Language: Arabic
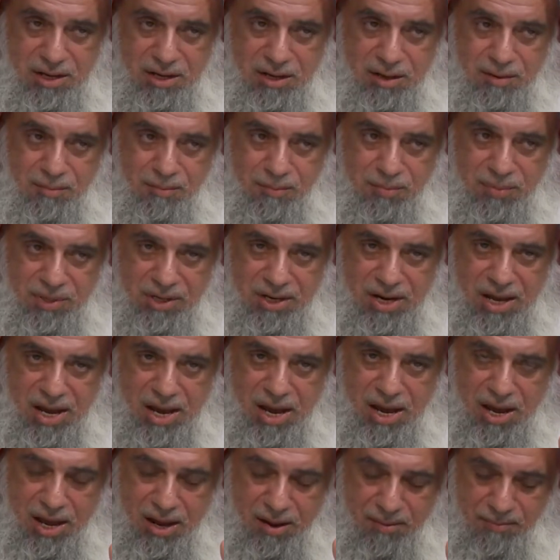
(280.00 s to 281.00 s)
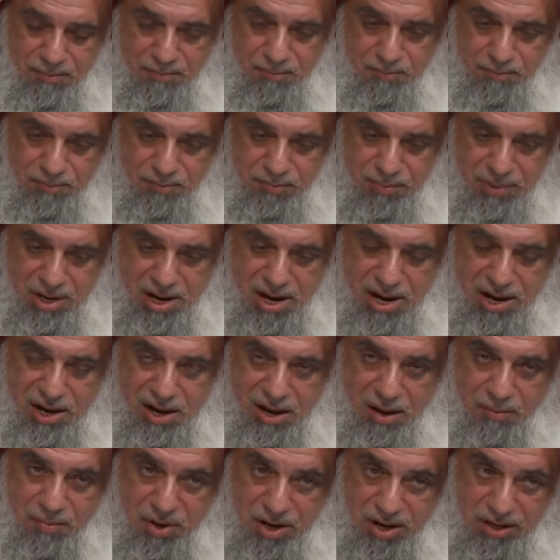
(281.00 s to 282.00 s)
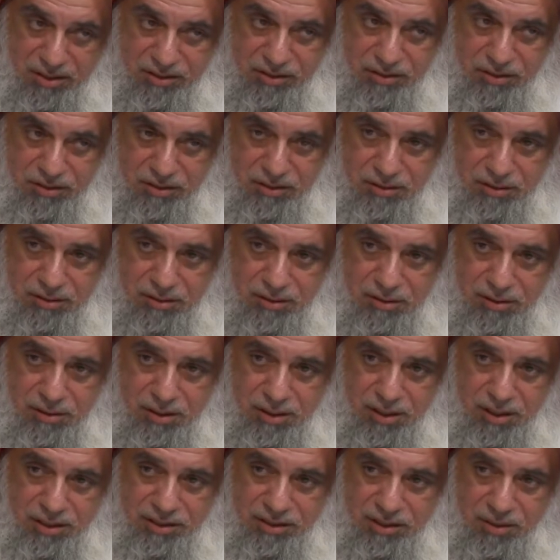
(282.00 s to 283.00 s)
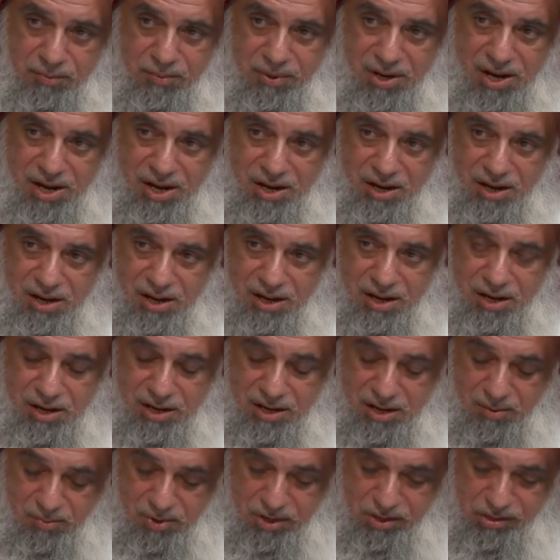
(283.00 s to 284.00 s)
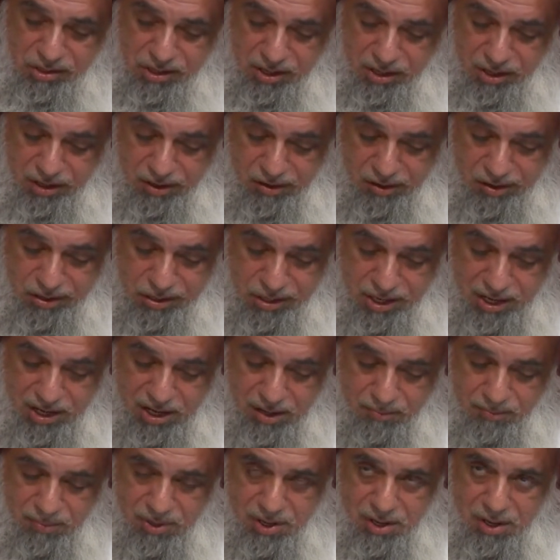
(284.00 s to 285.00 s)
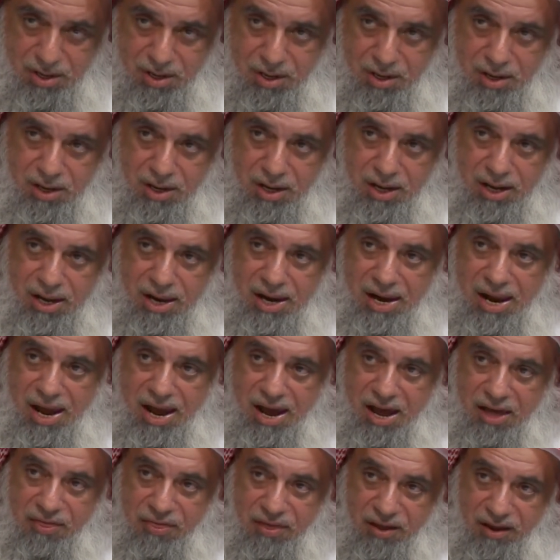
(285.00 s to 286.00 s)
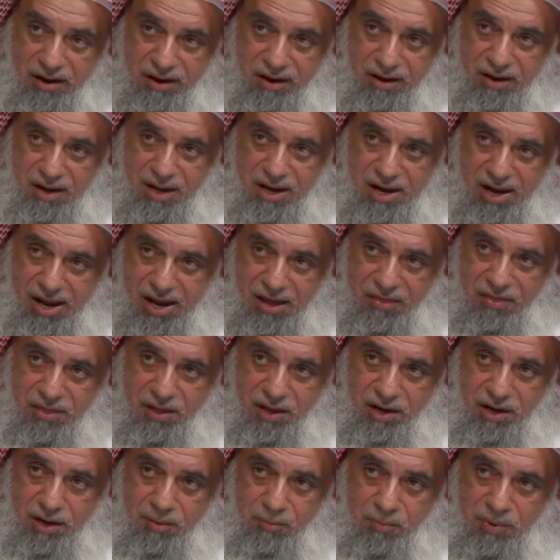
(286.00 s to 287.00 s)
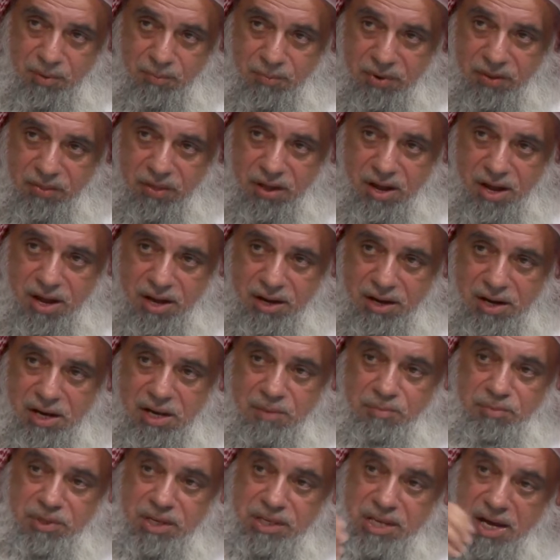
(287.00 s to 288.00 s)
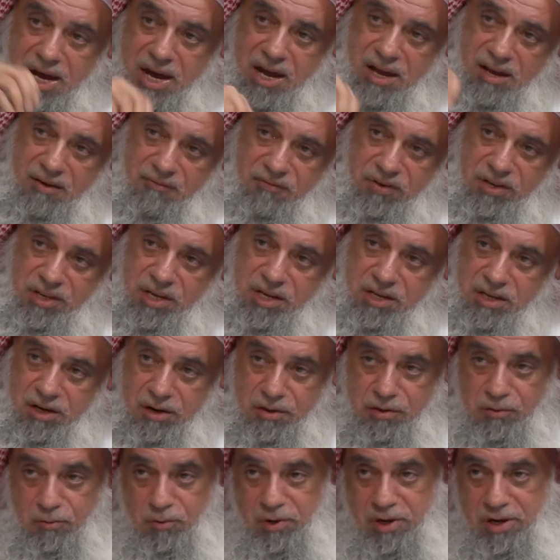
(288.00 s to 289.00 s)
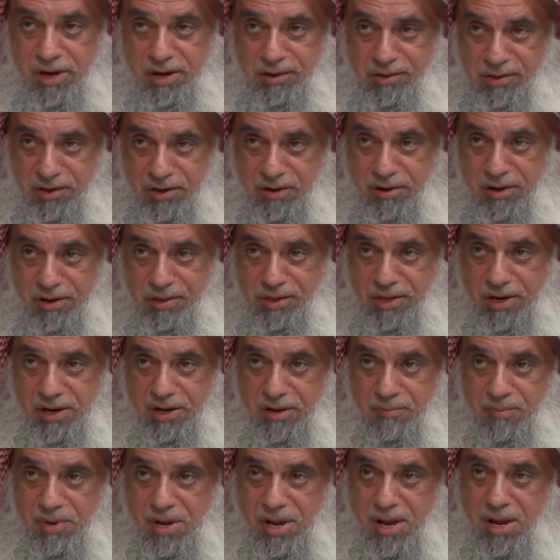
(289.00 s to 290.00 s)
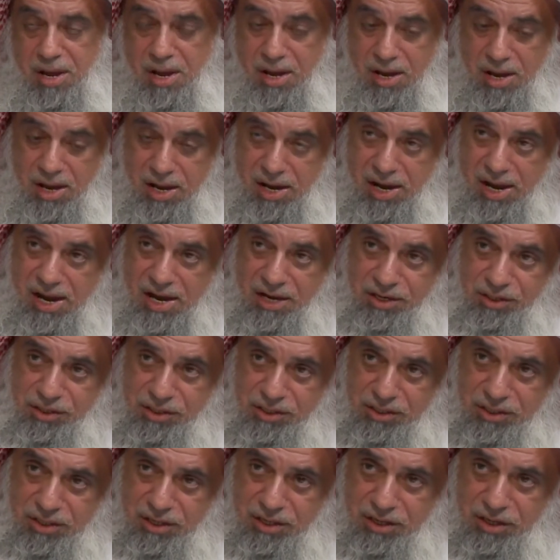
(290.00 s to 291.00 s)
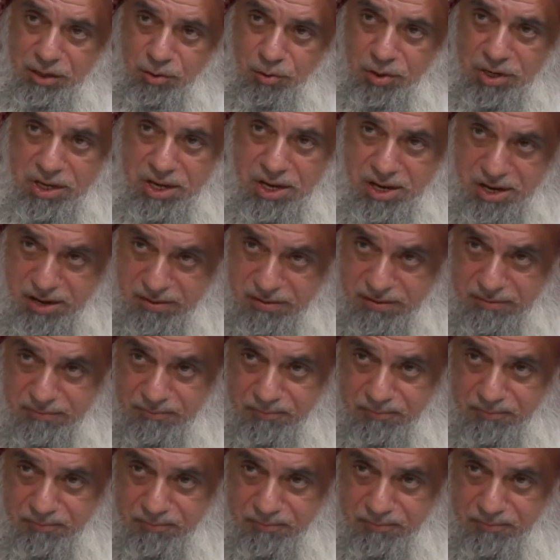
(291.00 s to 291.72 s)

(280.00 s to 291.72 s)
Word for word: من اهم علامات اتباع النبي صلى الله عليه وسلم الحذر الحذر من مظاهر الابتداع في دين رسول الله صلى الله عليه وسلم جميل. الحج ينهي هذا